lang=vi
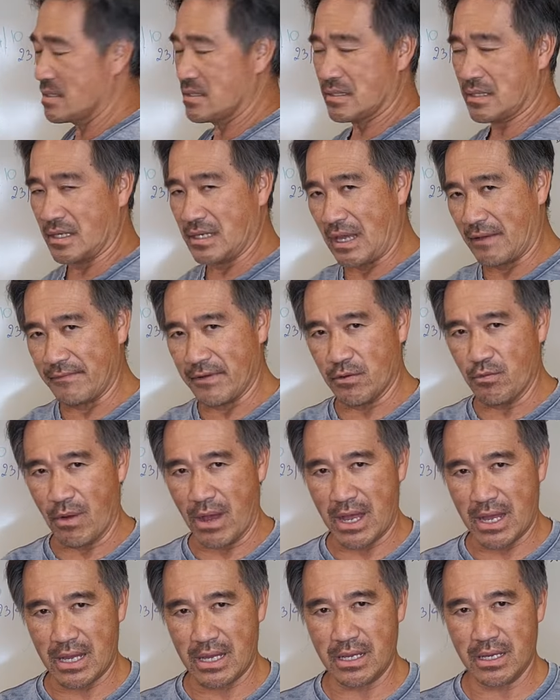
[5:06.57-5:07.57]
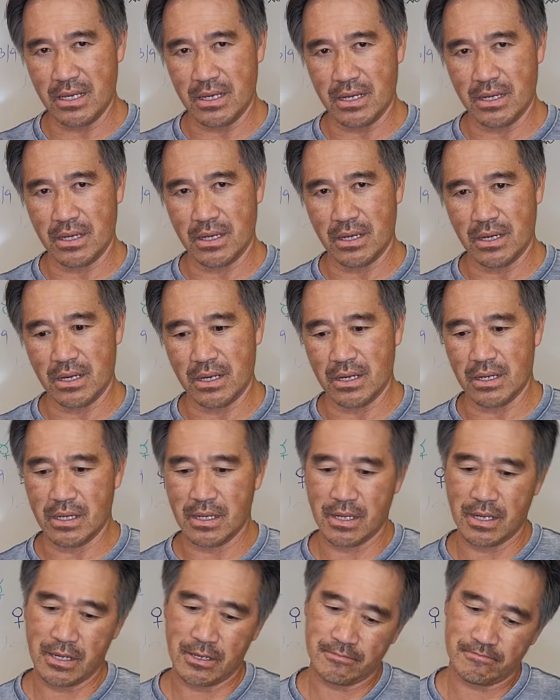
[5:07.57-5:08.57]
thời gian vừa qua
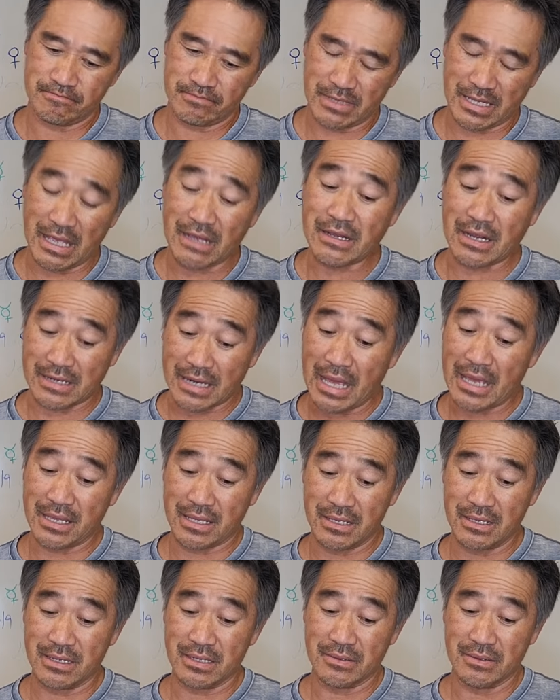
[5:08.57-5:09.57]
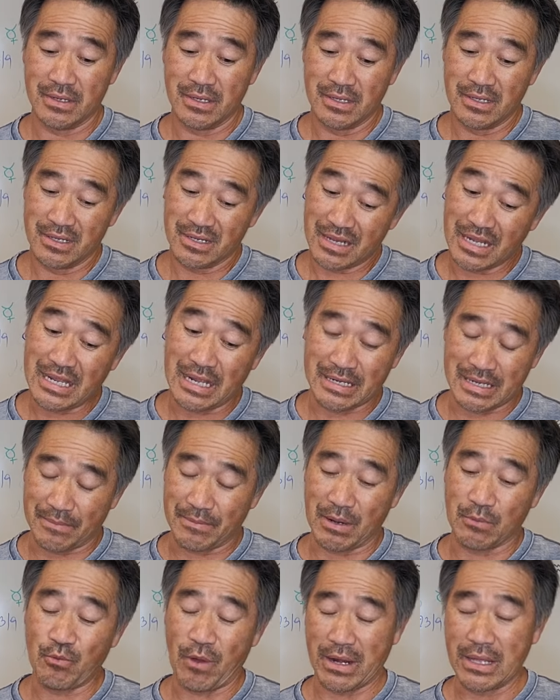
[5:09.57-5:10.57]
um, thời gian gần đây chứ cái này năm
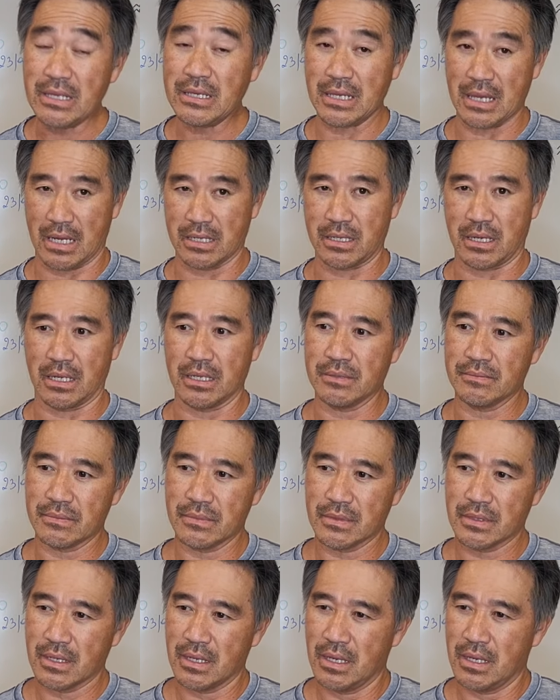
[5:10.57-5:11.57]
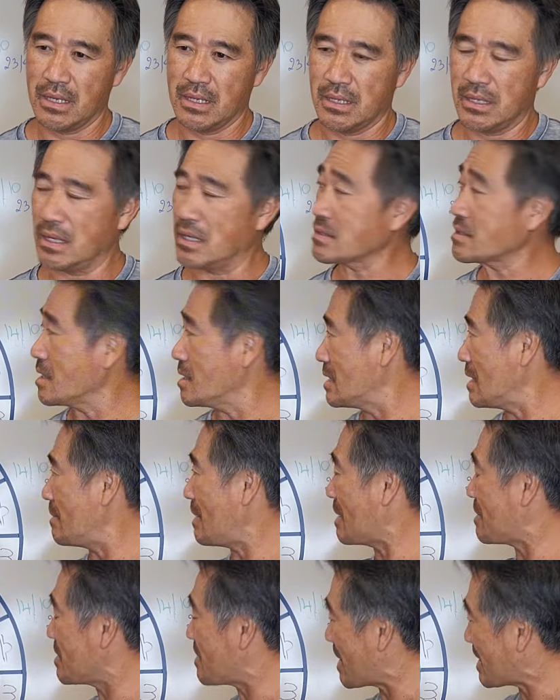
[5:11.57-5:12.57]
năm ngoái đến giờ rồi từ năm
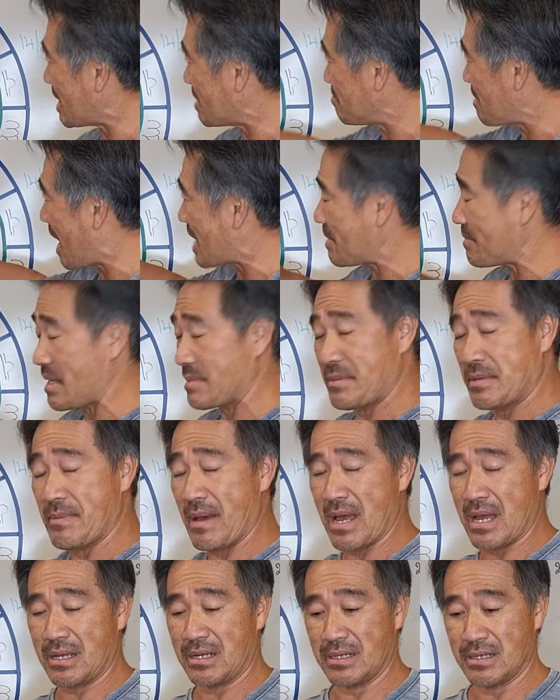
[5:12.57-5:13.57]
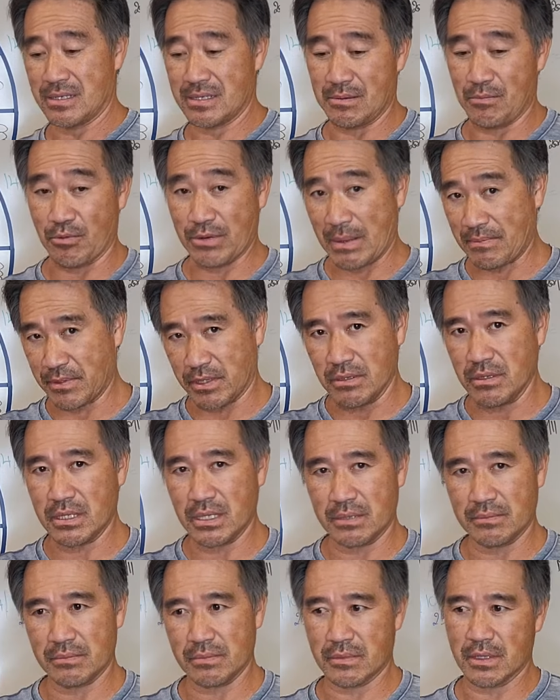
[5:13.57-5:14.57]
23 tháng 3 năm 23 một năm trước
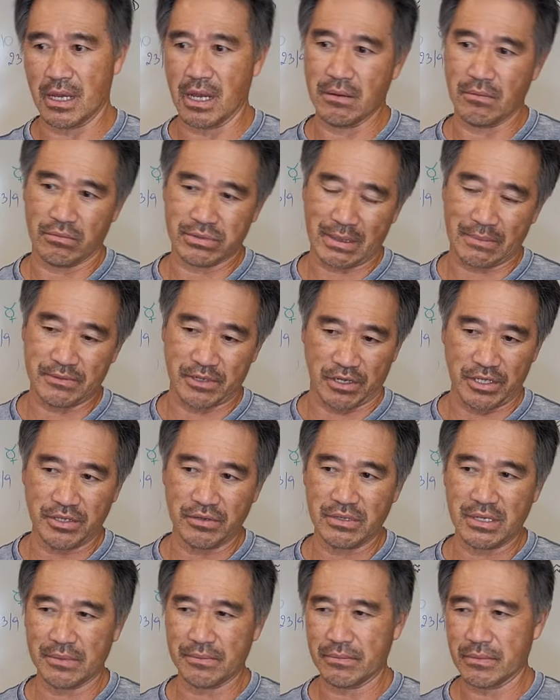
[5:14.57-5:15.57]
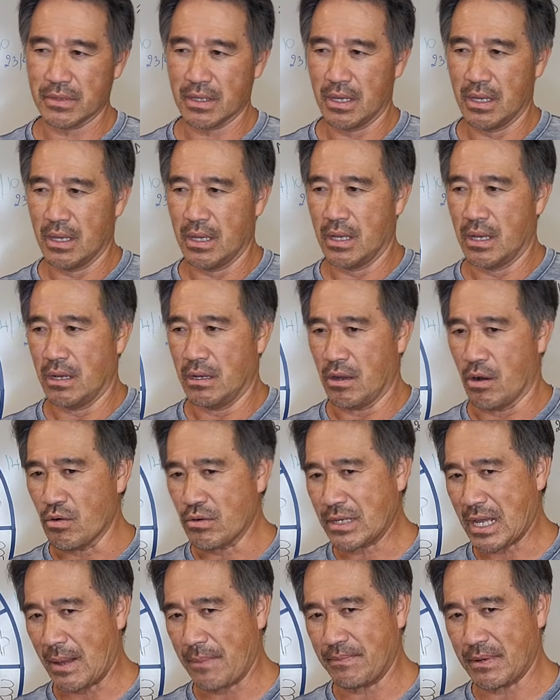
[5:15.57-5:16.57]
á, hơn một năm rưỡi trước á,
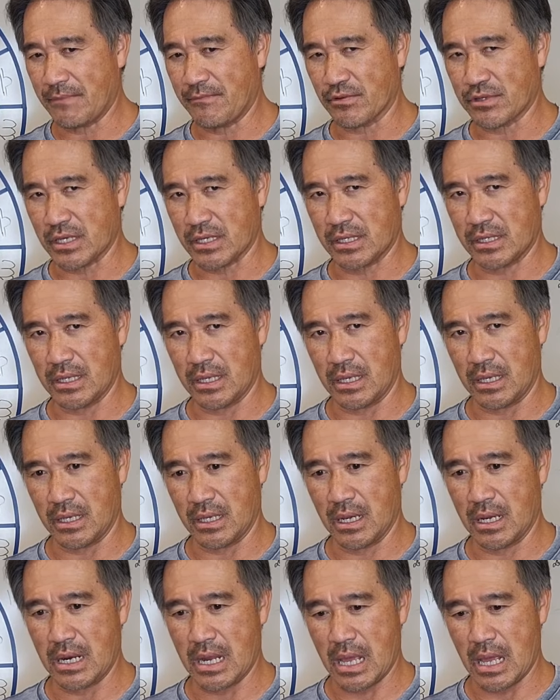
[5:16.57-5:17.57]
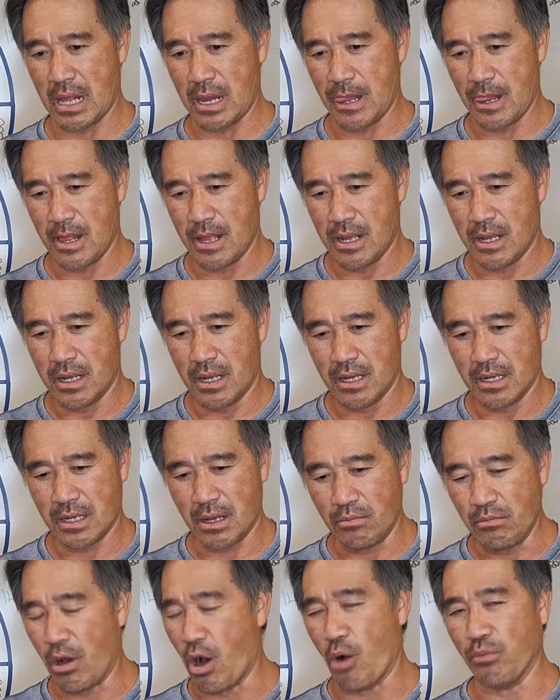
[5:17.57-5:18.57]
hổ cáp trong một thực kiện là
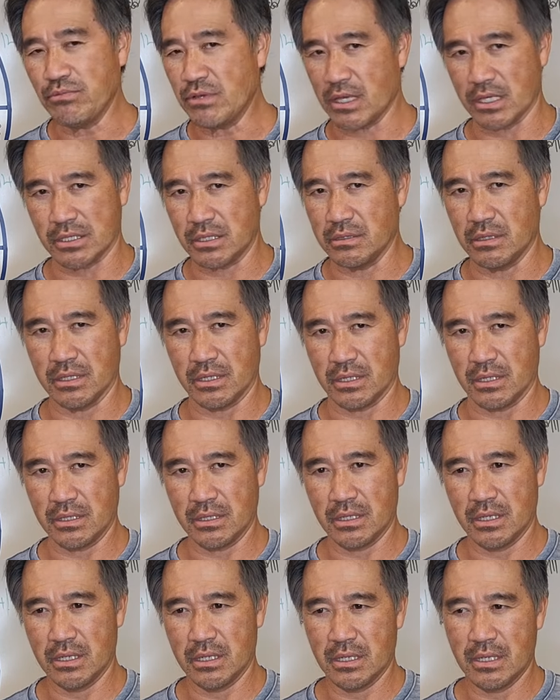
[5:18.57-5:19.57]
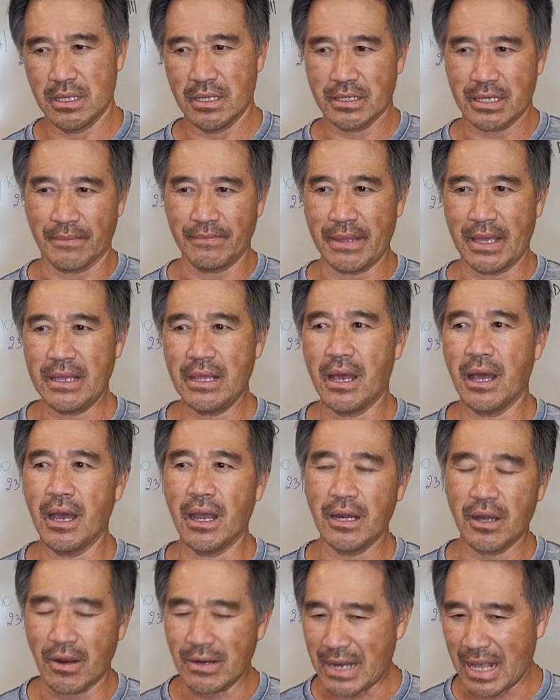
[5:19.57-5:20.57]
không ổn như ngày xưa nữa cảm thấy
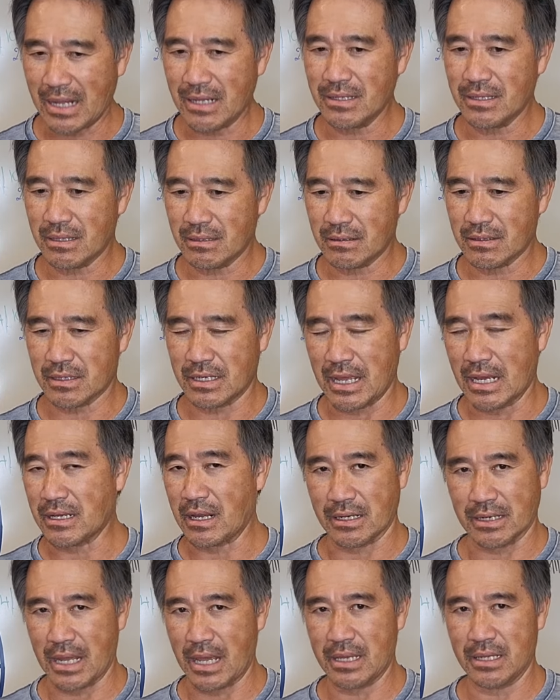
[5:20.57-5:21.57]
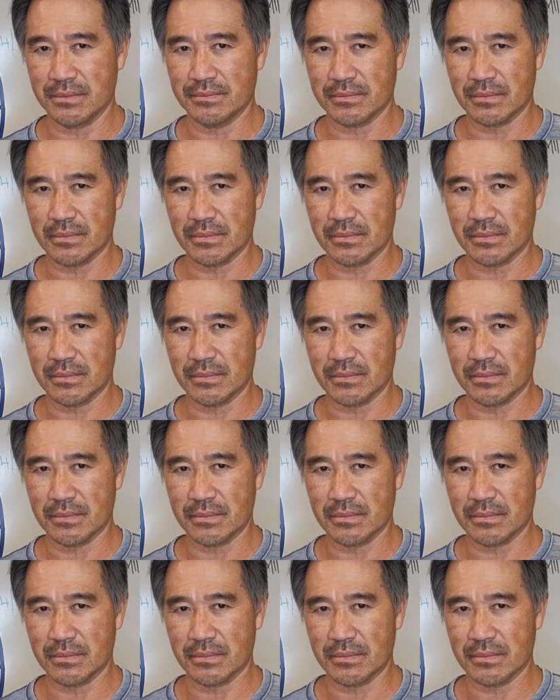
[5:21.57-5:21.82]
hơi lo lắng thời gian gần đây